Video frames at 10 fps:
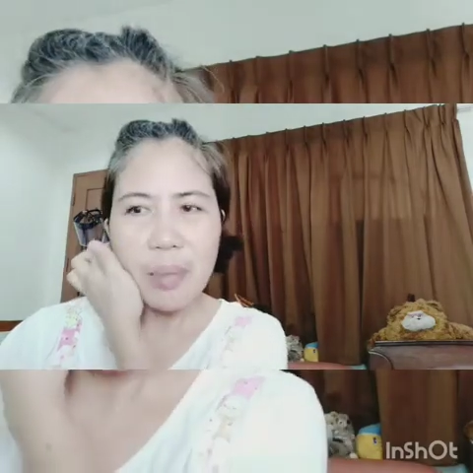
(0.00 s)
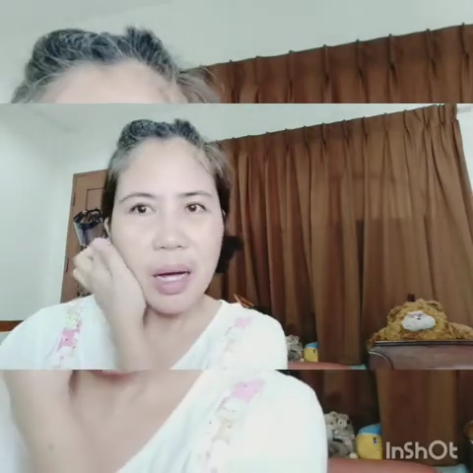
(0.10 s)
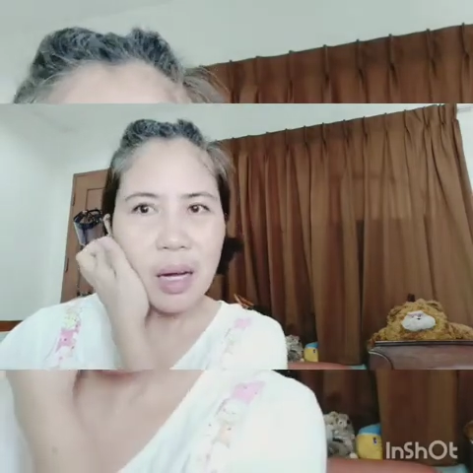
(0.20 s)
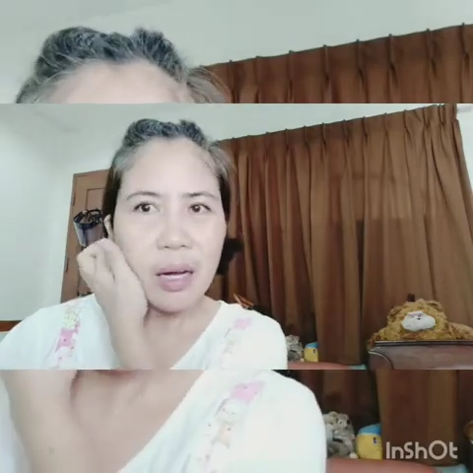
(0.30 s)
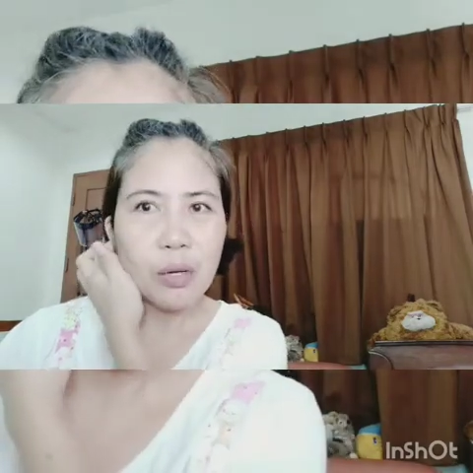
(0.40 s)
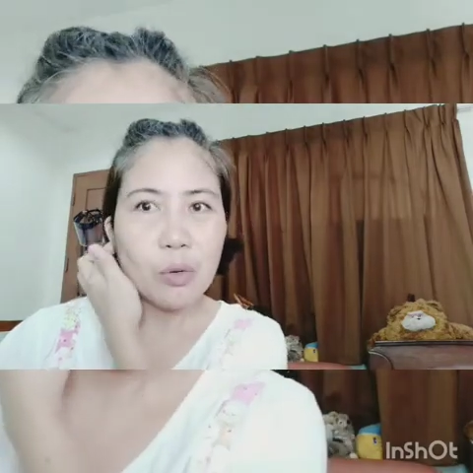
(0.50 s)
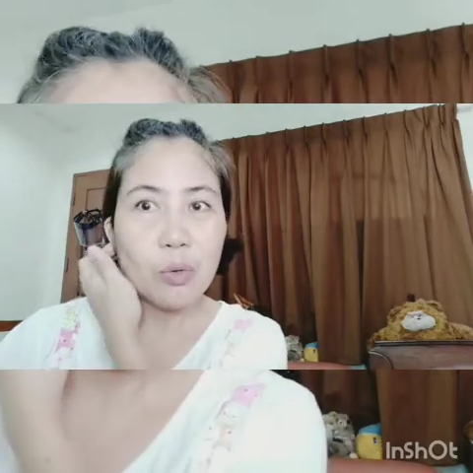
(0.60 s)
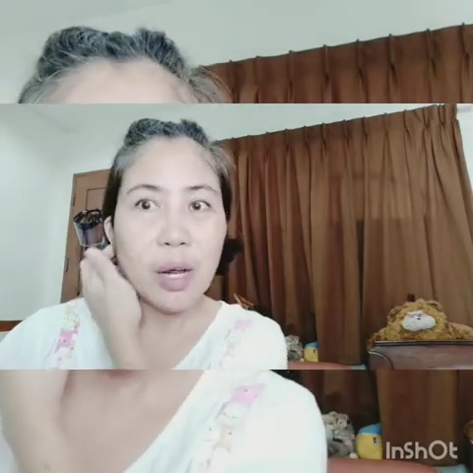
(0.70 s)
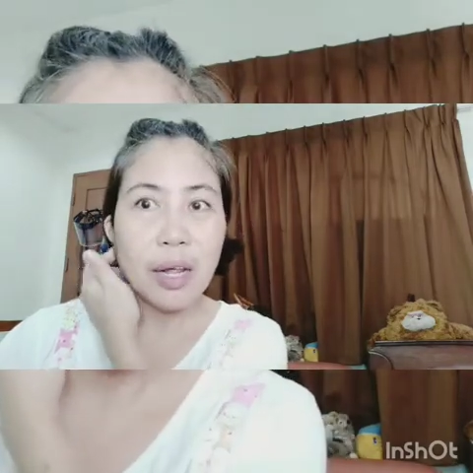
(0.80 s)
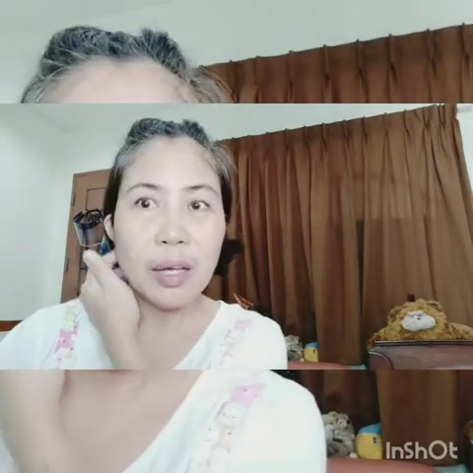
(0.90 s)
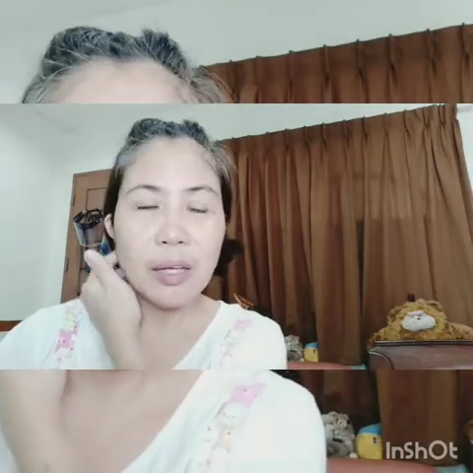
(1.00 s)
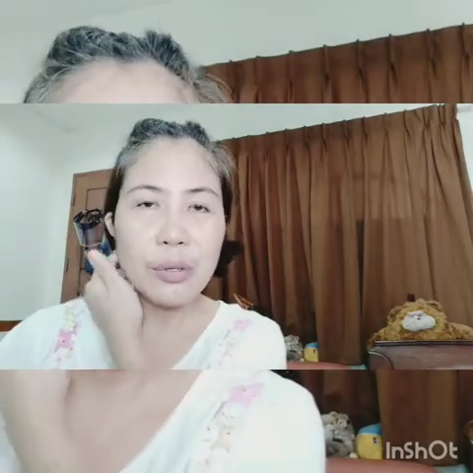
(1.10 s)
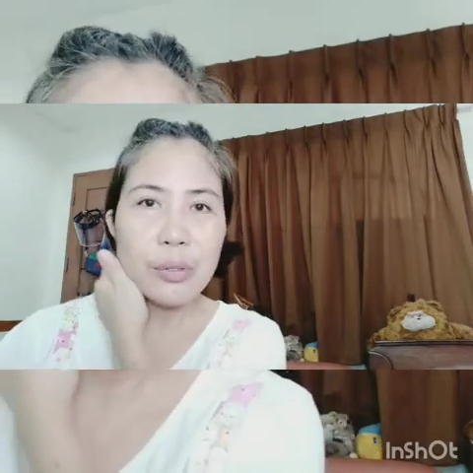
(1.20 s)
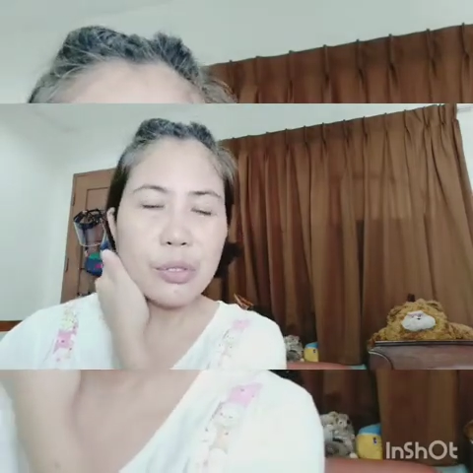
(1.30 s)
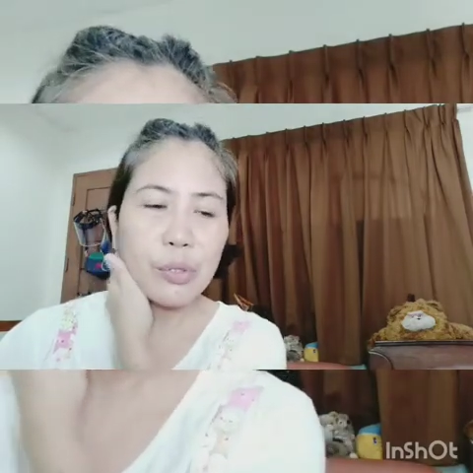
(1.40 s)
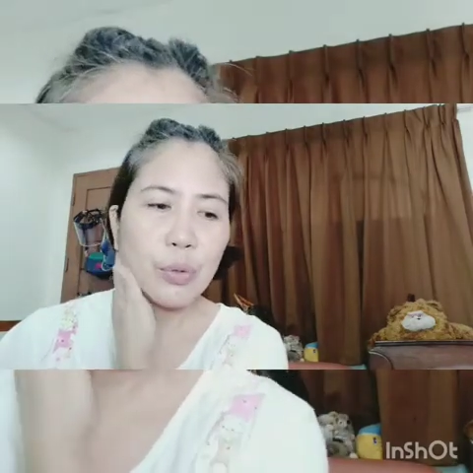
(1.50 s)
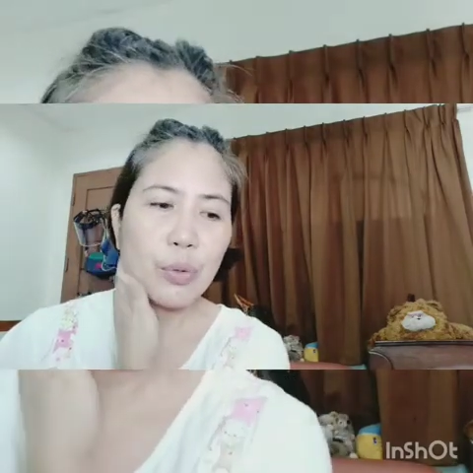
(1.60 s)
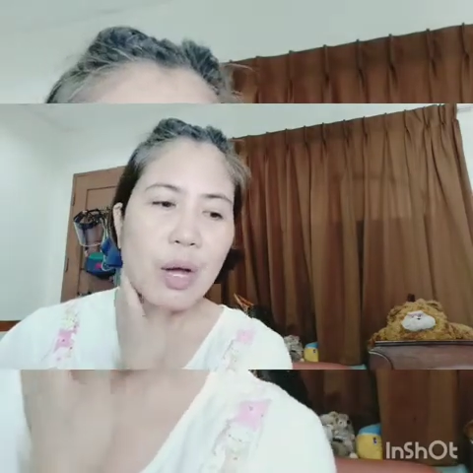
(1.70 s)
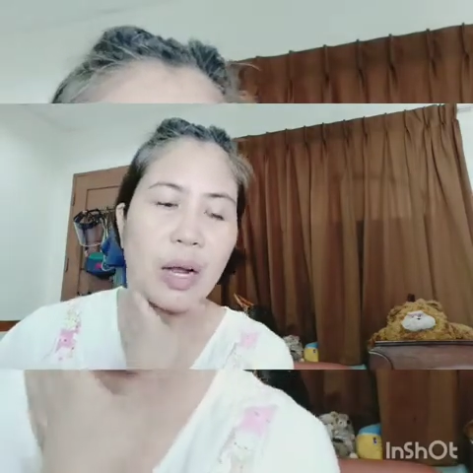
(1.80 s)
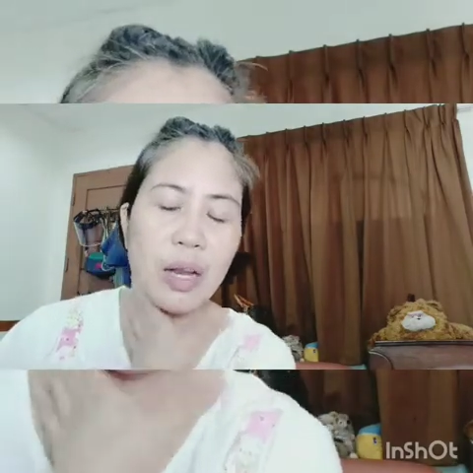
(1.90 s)
mahal ang gulay ngayon.
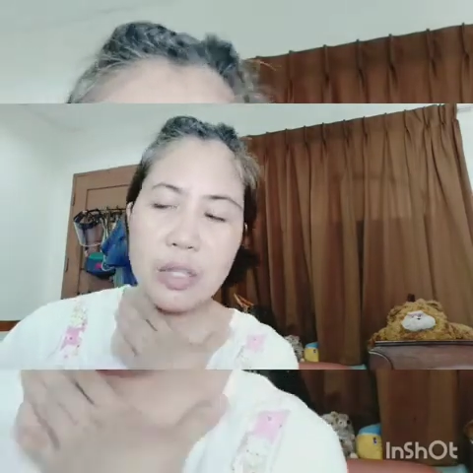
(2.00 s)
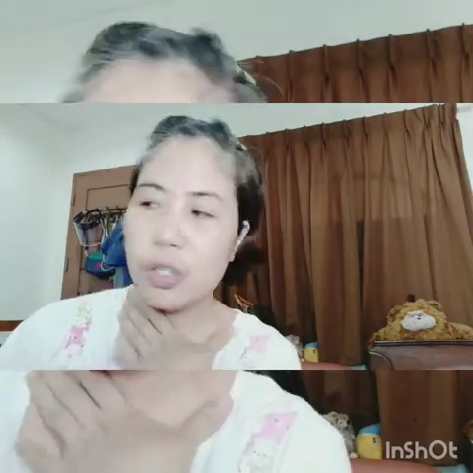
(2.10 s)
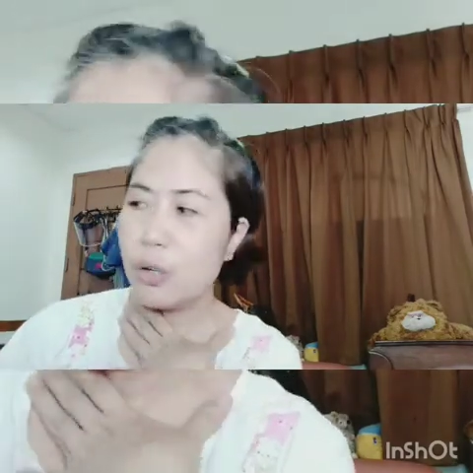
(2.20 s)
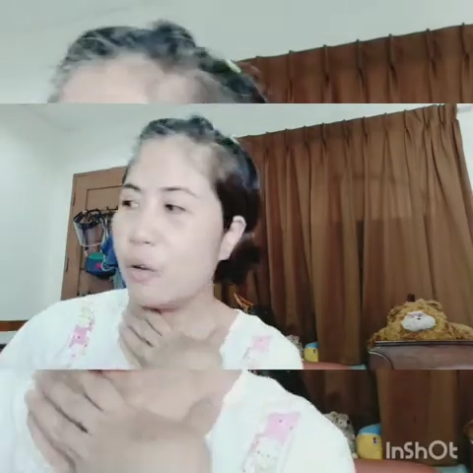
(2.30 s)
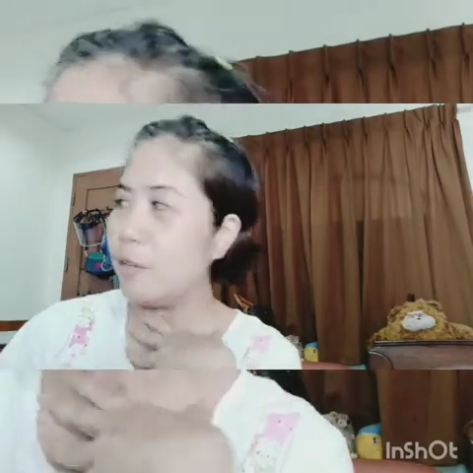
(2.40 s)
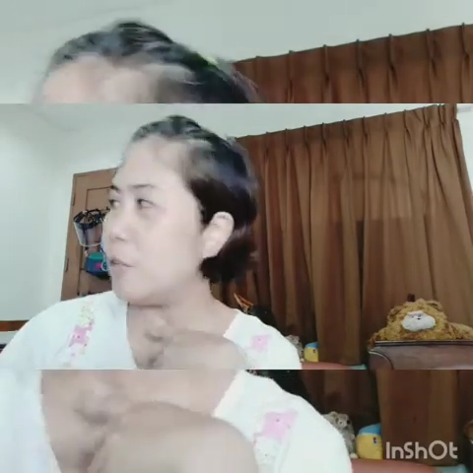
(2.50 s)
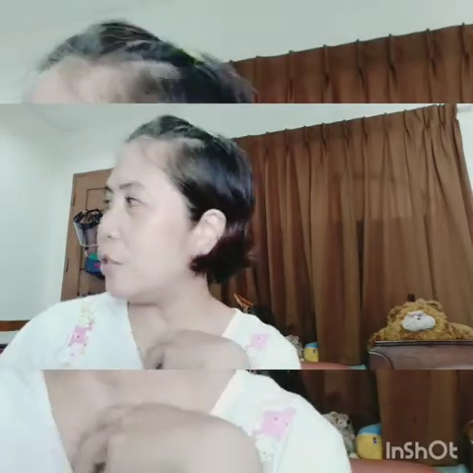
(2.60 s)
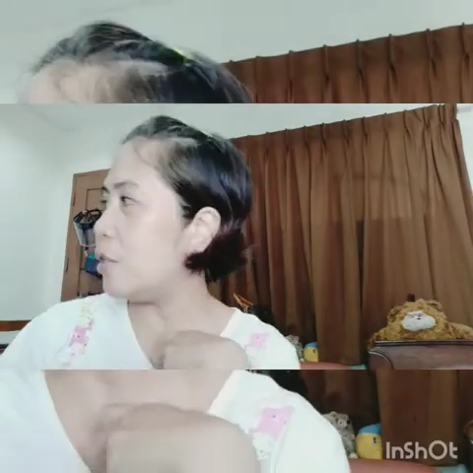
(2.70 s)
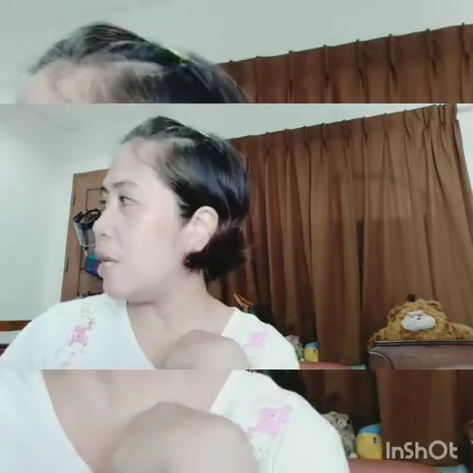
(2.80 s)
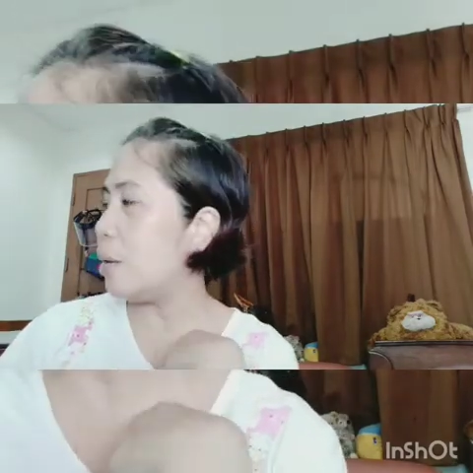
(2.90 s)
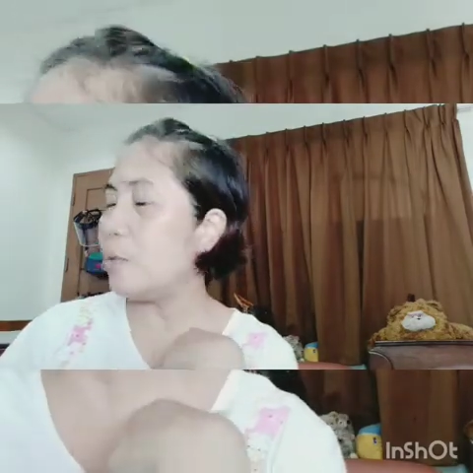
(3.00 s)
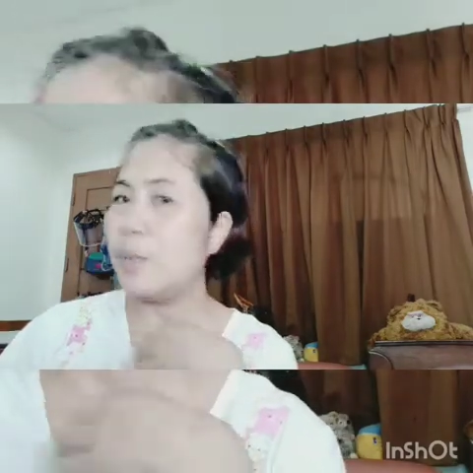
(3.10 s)
So, ang lunch ko for today,